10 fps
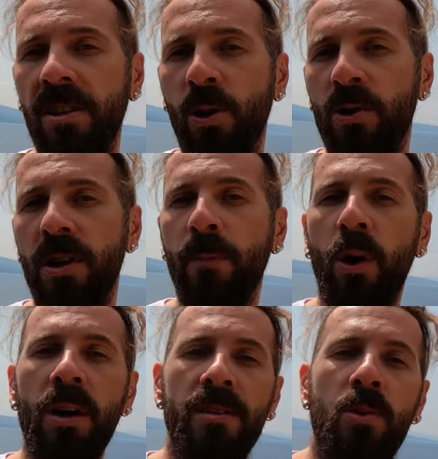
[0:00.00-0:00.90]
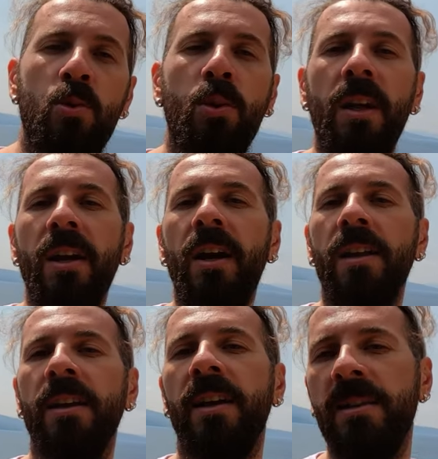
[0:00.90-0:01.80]
yıl önce boğazda sürüler
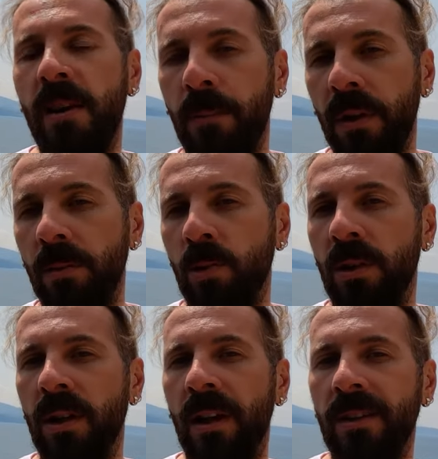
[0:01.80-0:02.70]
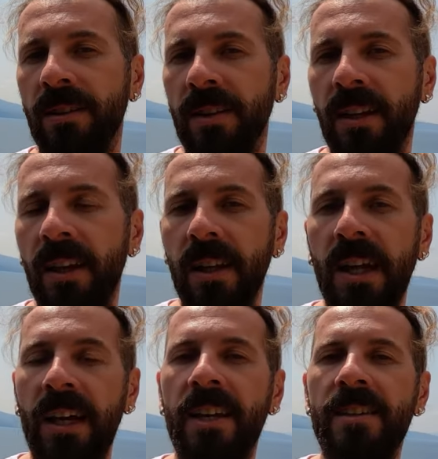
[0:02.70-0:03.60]
halinde gezen palamutları anlatırken
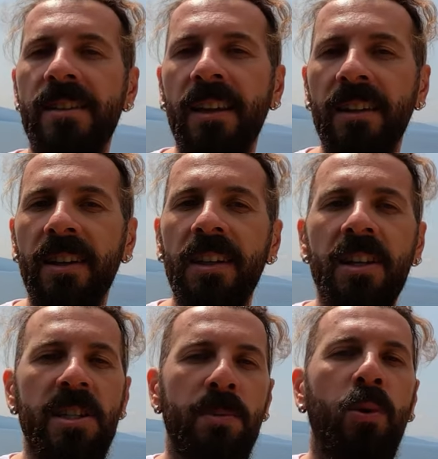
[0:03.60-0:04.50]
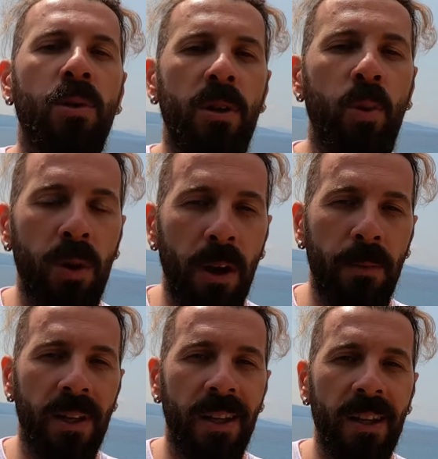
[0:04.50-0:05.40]
insanların hiçbir olta
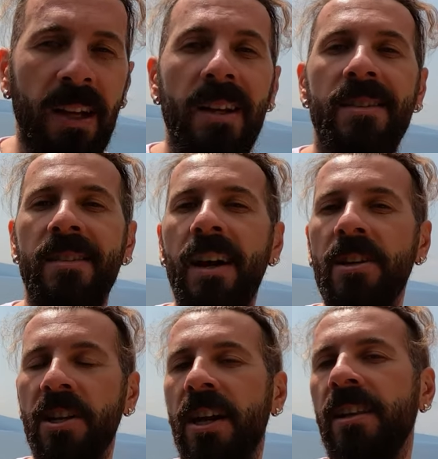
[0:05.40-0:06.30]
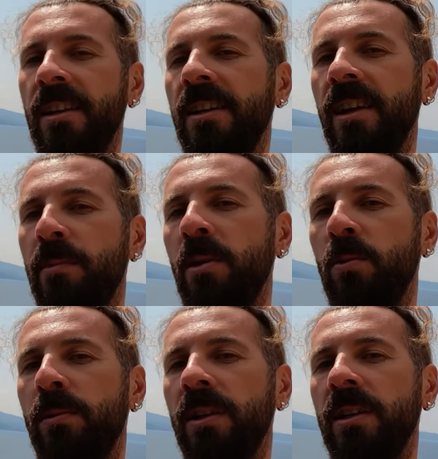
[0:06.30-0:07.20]
kullanmadan sadece elleriyle bile
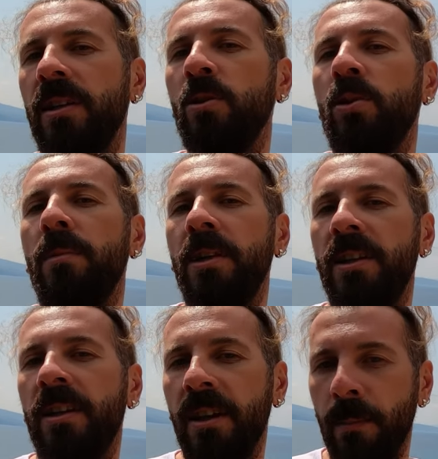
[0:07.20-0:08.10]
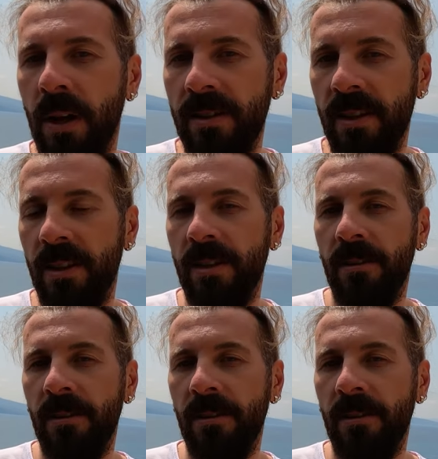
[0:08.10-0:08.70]
bu balıkları tutabildiğinden bahseder.